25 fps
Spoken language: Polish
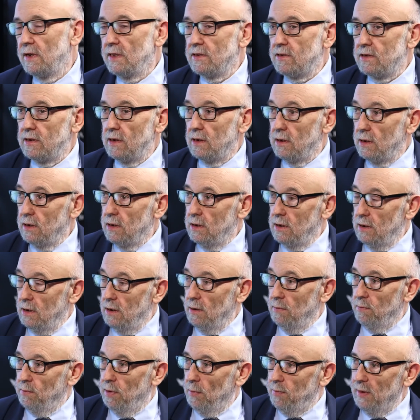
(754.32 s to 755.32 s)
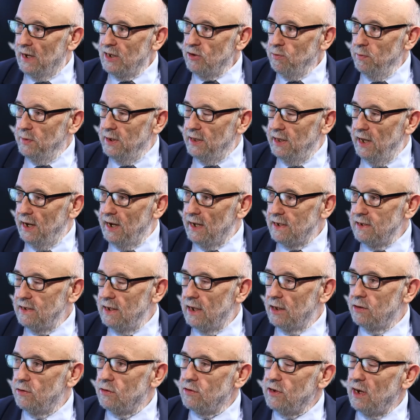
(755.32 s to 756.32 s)
Więc y, y, popatrzmy
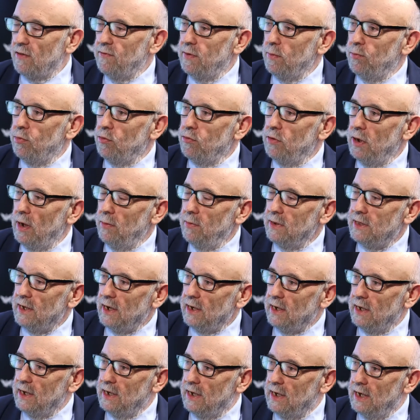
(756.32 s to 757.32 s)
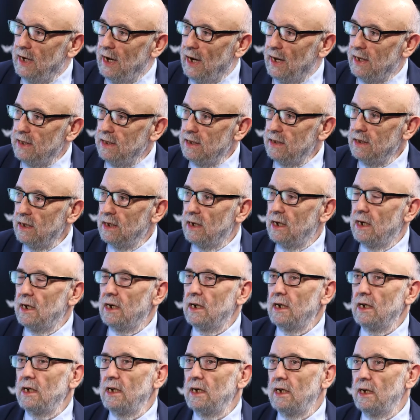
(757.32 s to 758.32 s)
teraz na to, że jak wybudujemy taki gigant
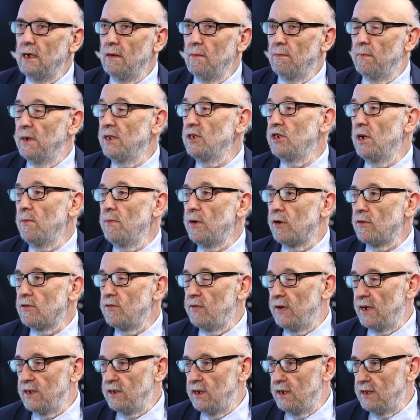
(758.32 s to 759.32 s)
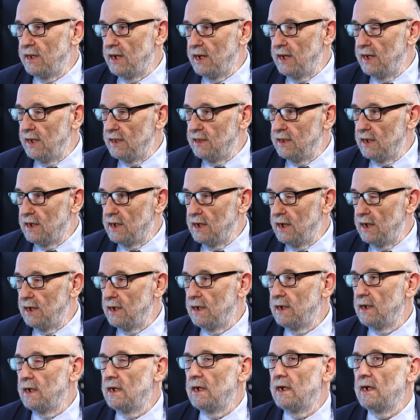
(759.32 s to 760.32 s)
i będziemy rozwijać energetykę
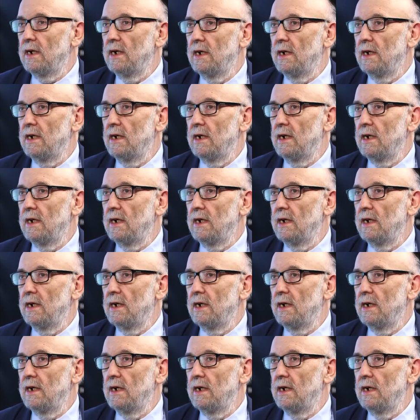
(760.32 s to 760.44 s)
e, e,